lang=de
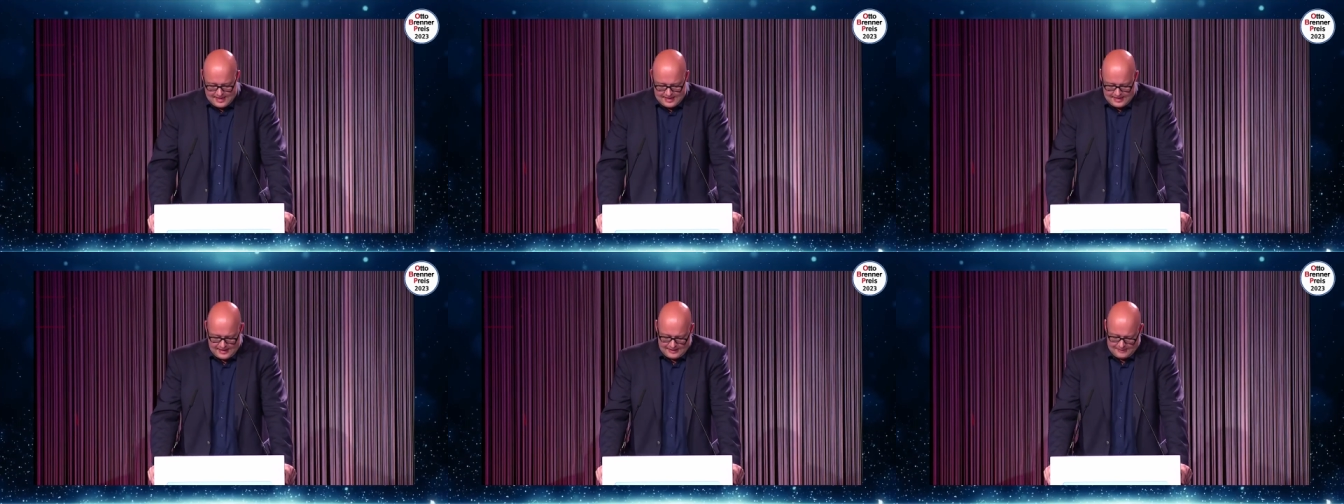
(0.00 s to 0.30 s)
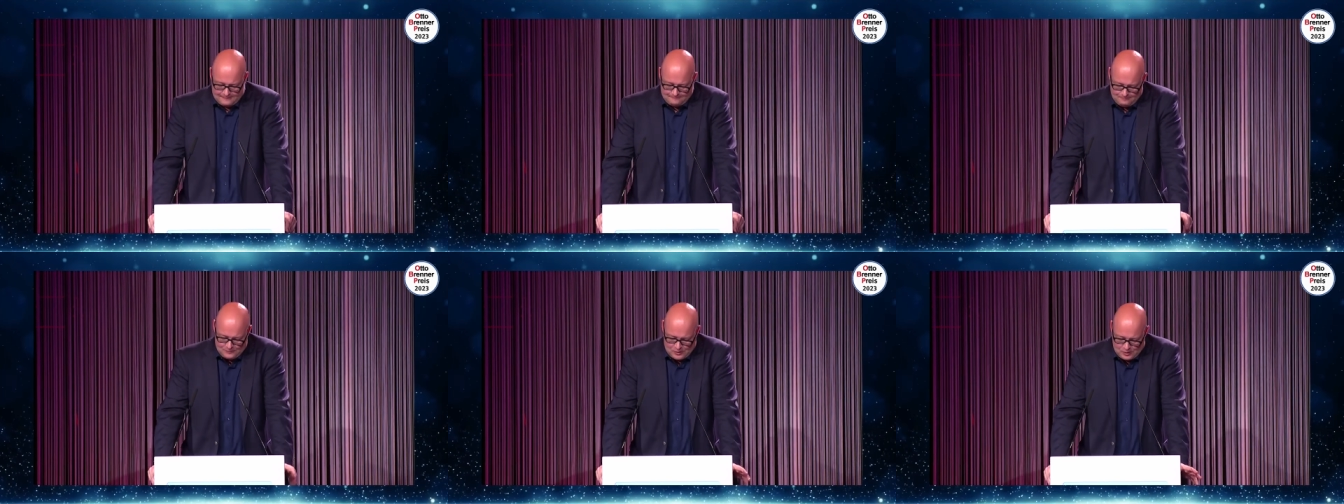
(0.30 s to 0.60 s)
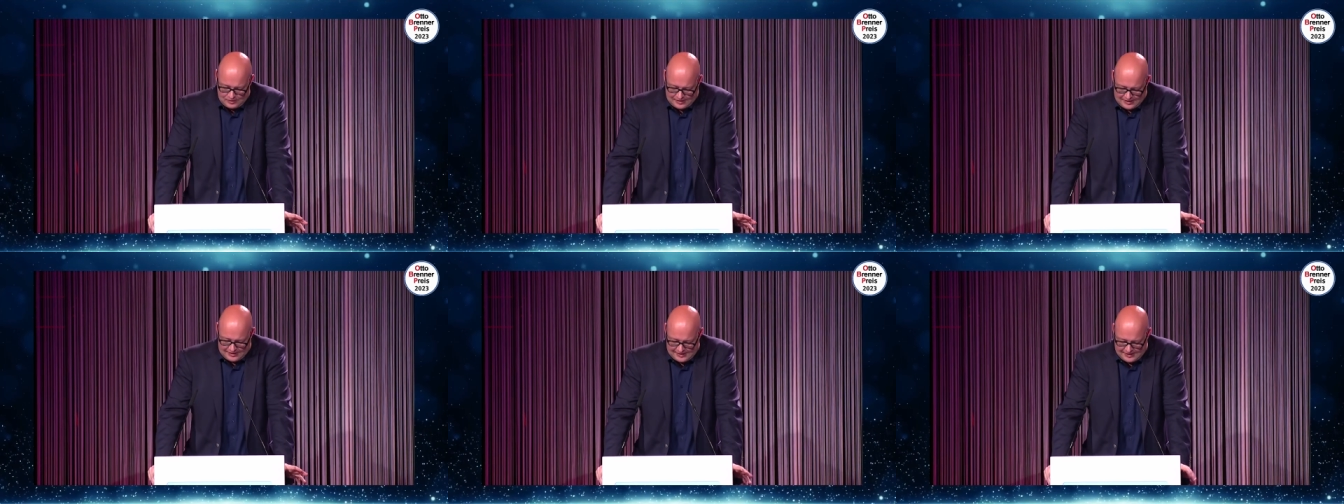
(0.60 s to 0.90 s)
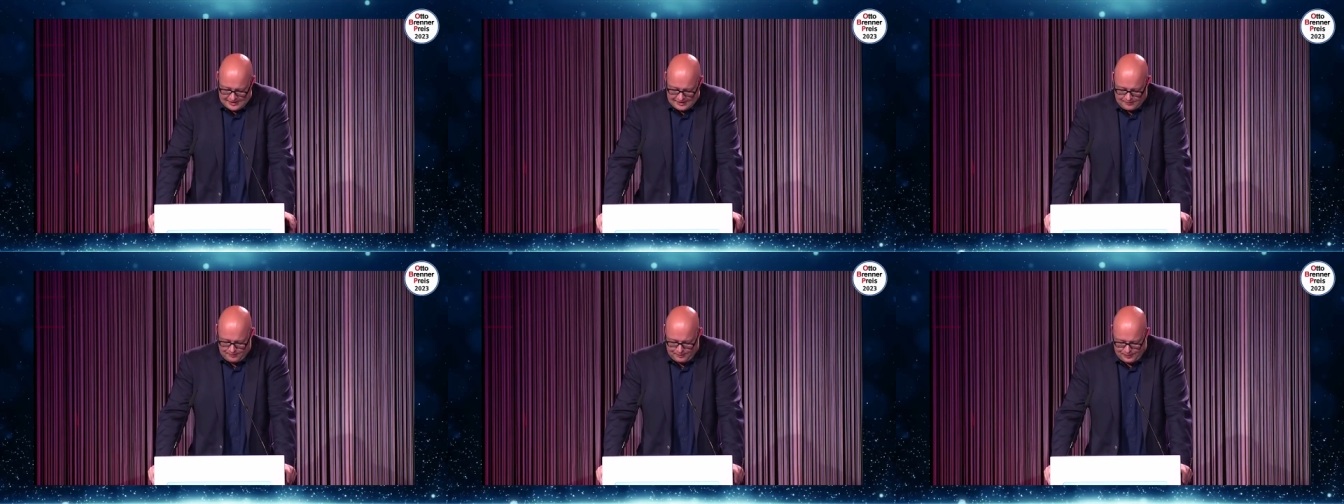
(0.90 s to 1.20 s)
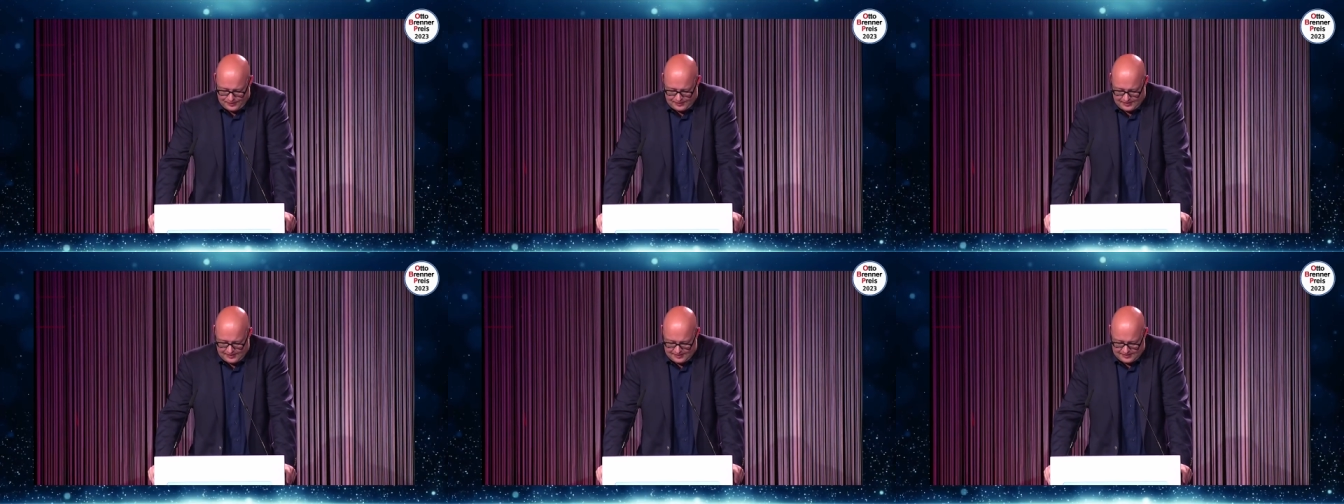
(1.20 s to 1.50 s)
Ähm, und deshalb
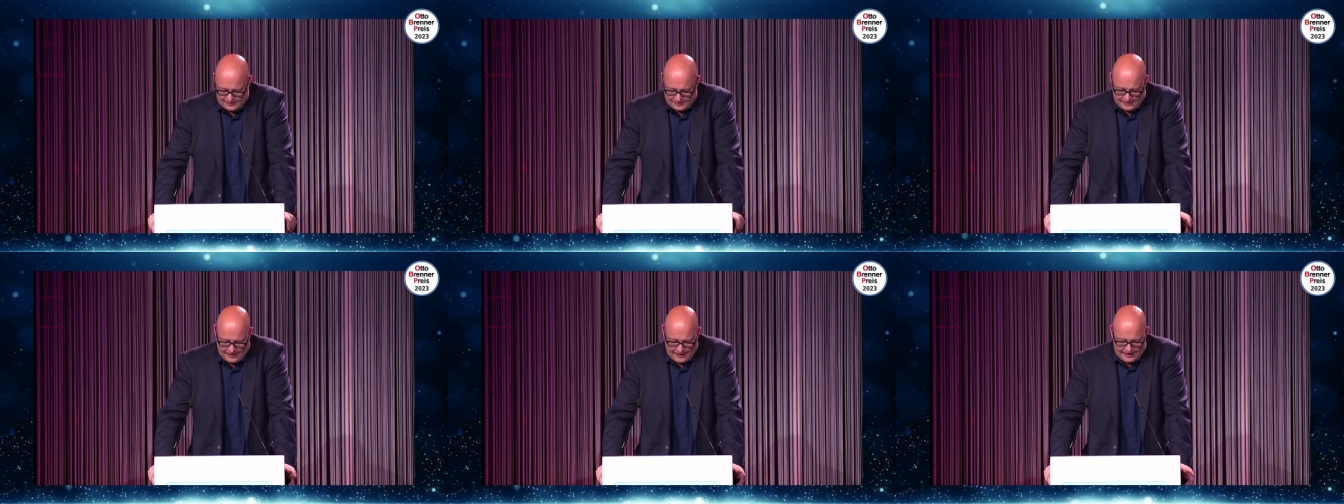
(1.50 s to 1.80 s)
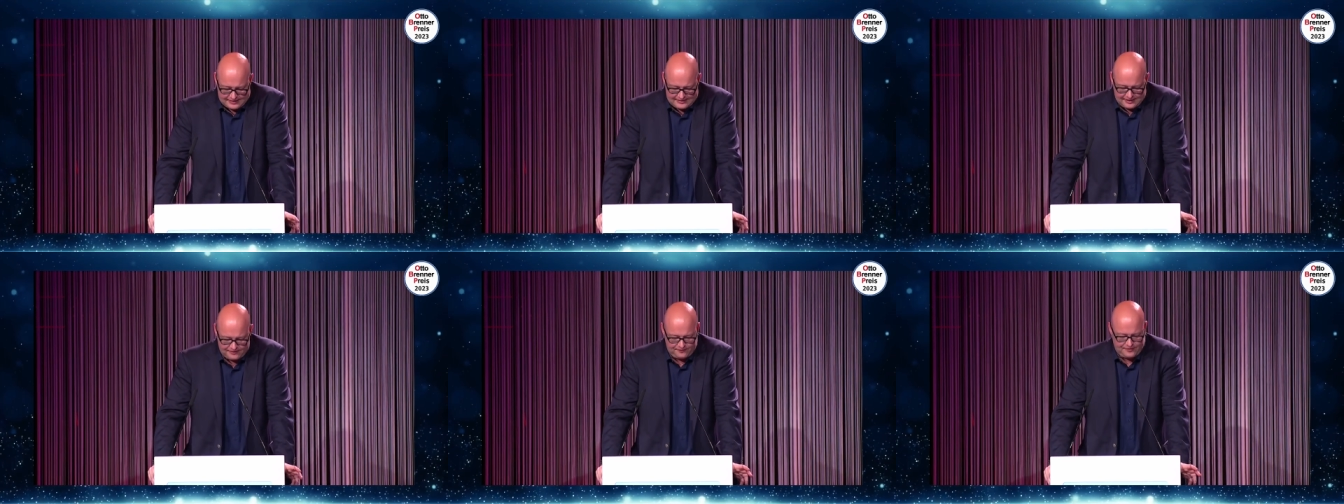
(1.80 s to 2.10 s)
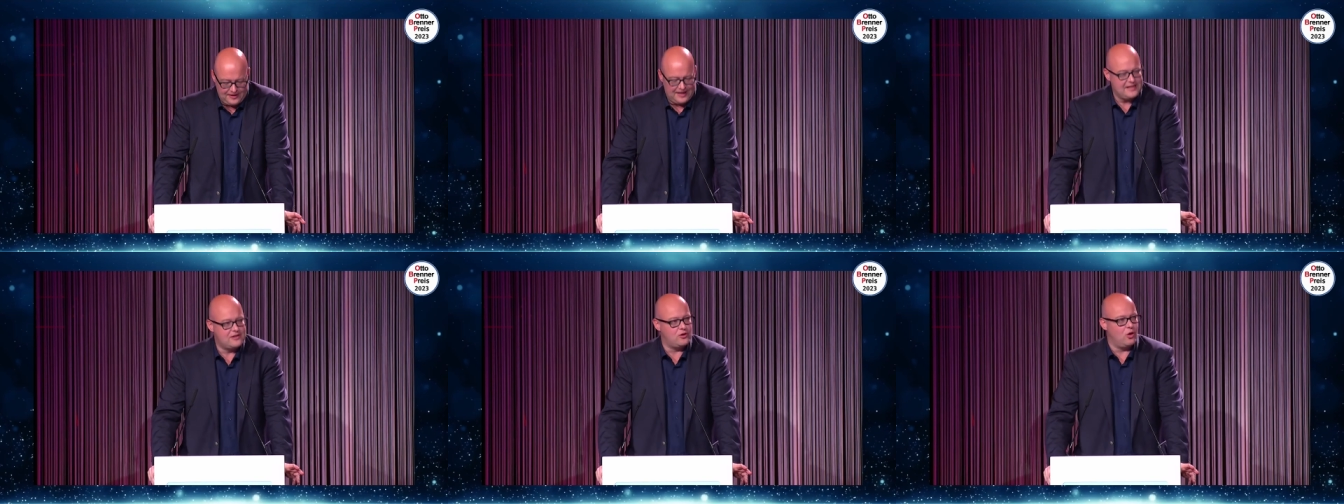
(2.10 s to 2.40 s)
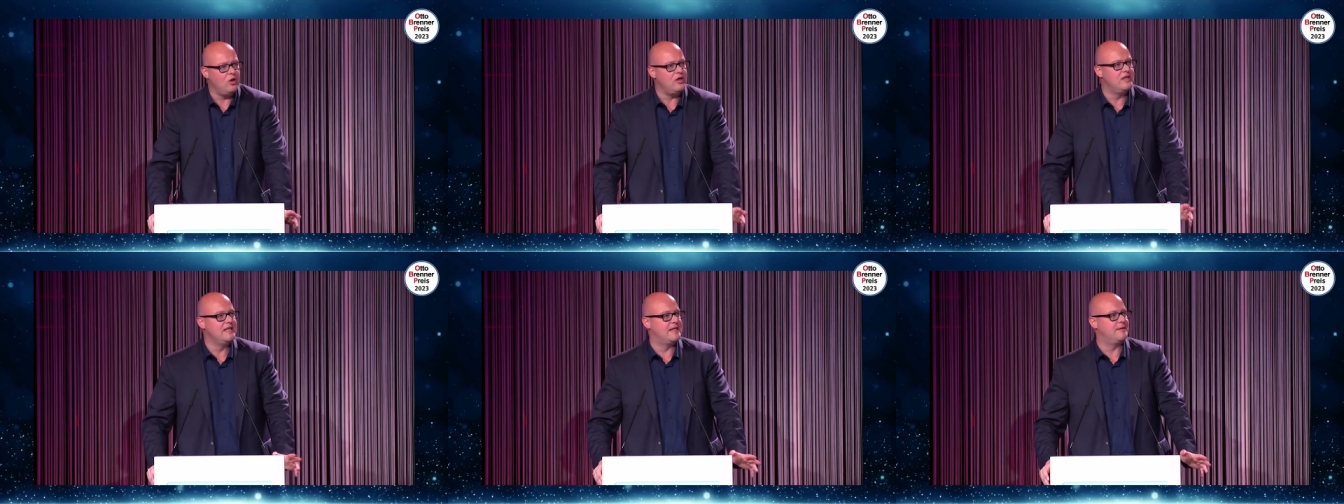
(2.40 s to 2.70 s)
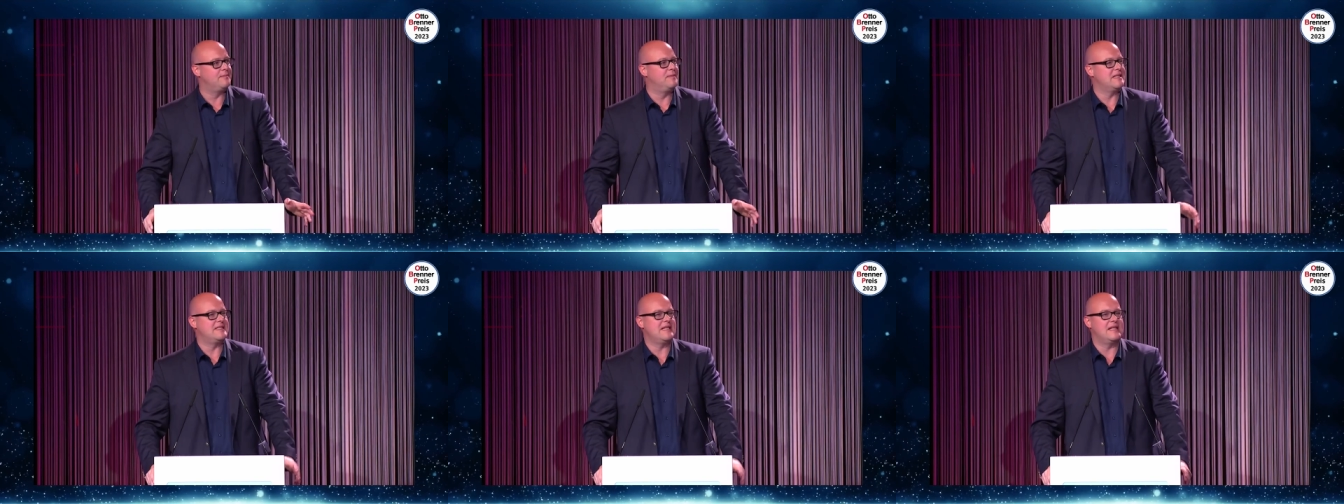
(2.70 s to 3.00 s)
äh, ja, dann vielleicht doch
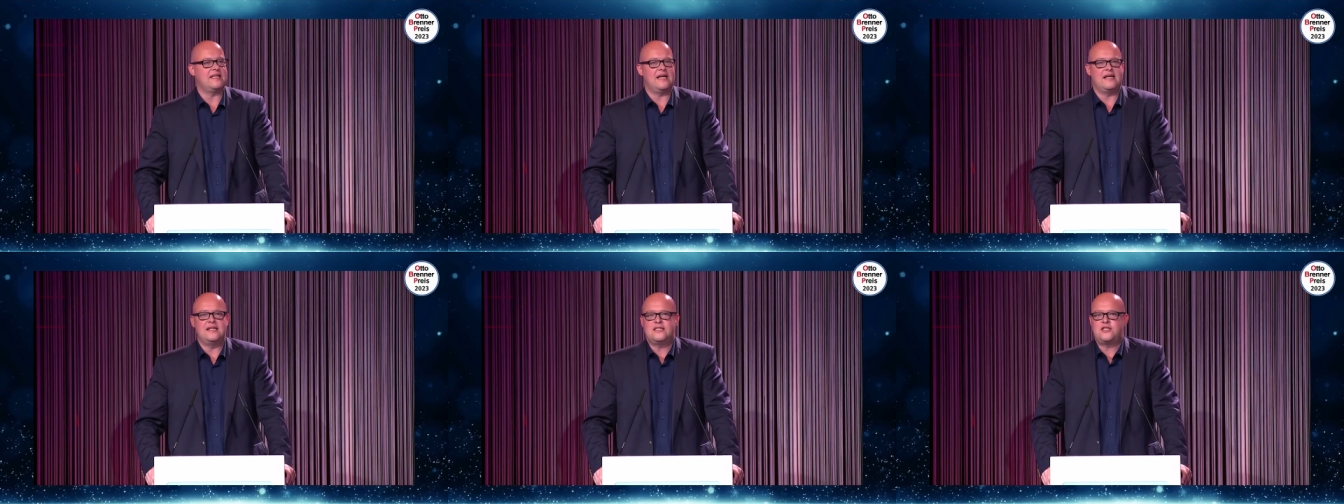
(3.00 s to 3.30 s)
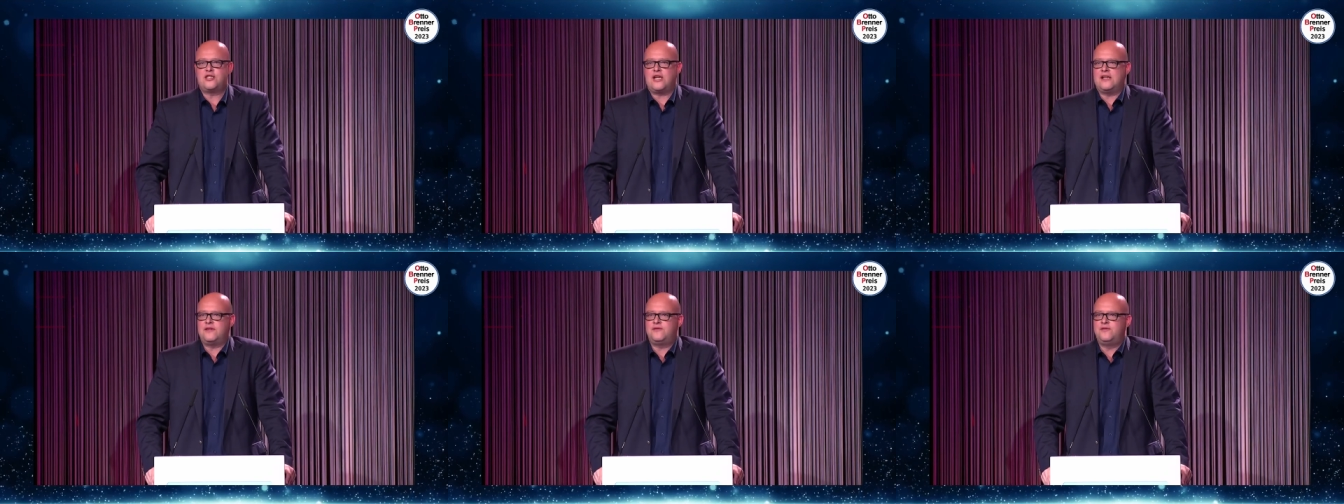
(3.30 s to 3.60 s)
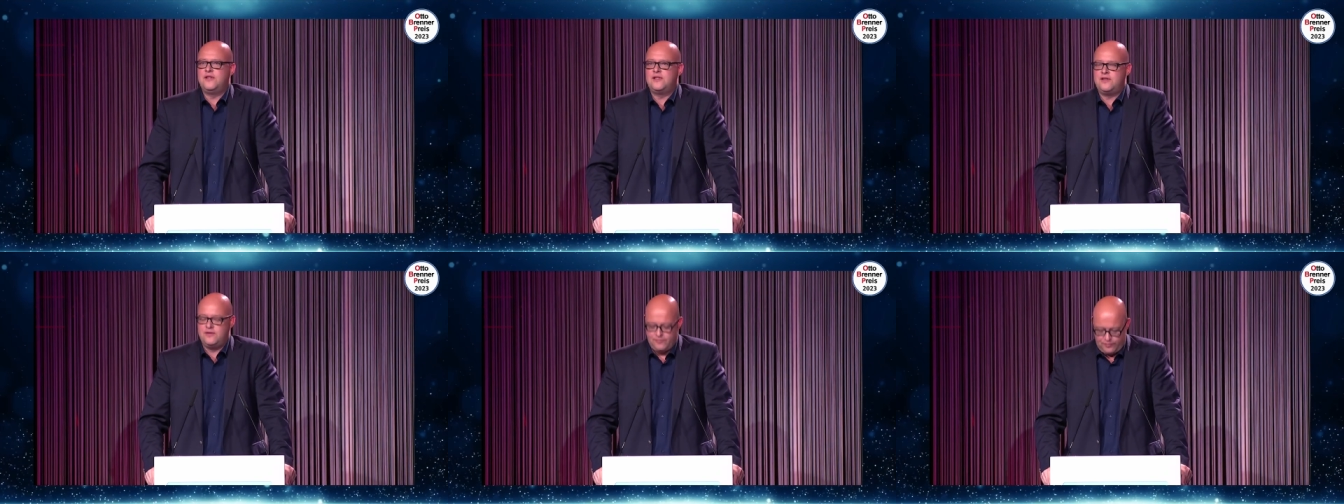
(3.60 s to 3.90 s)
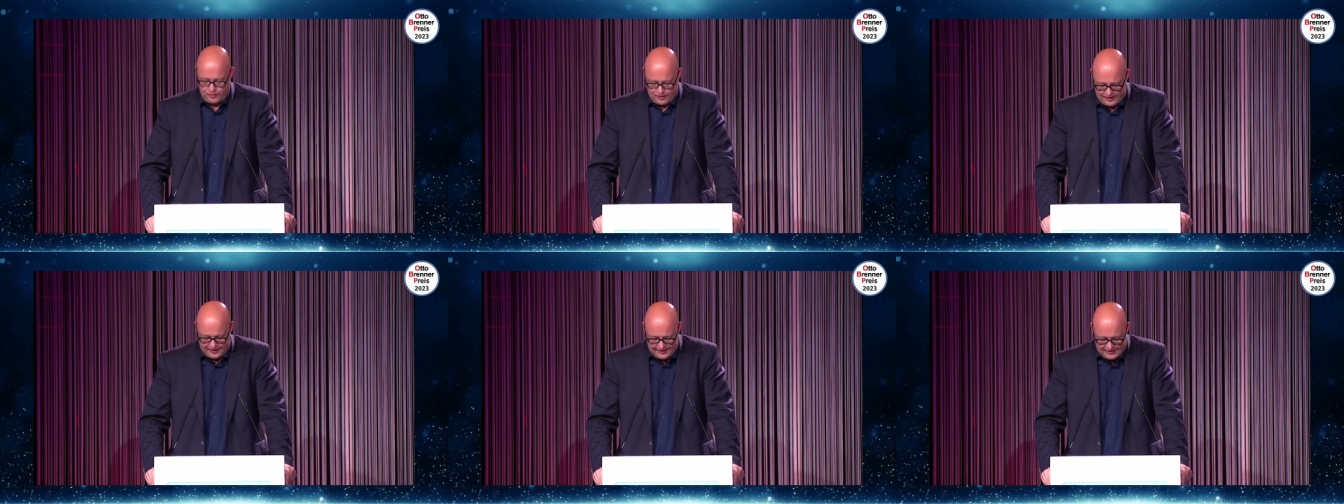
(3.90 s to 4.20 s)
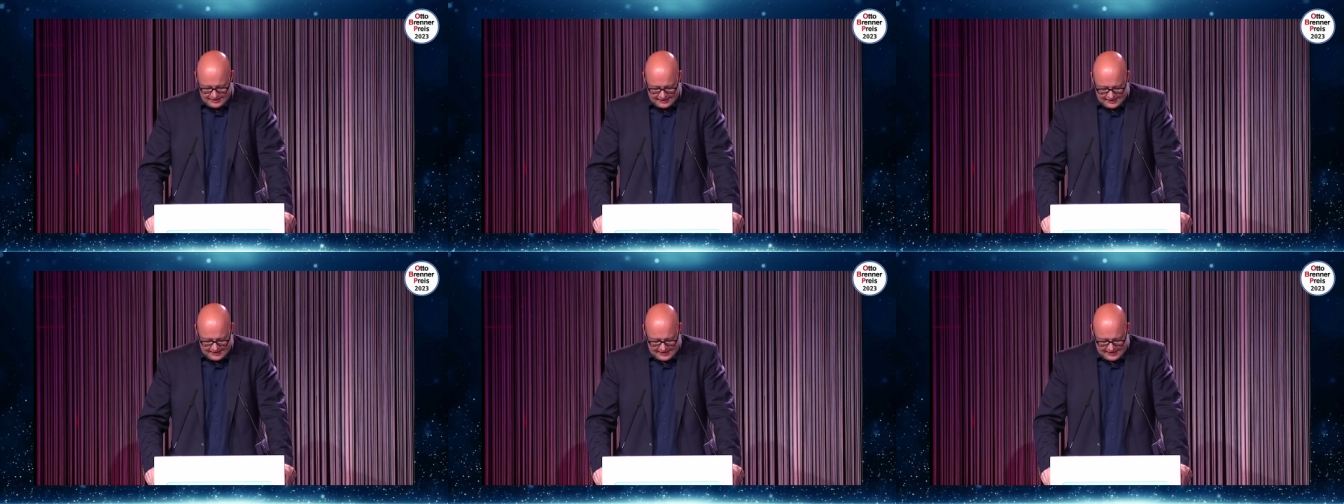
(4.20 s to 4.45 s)
nicht bei Seite 1 stattfinden würde.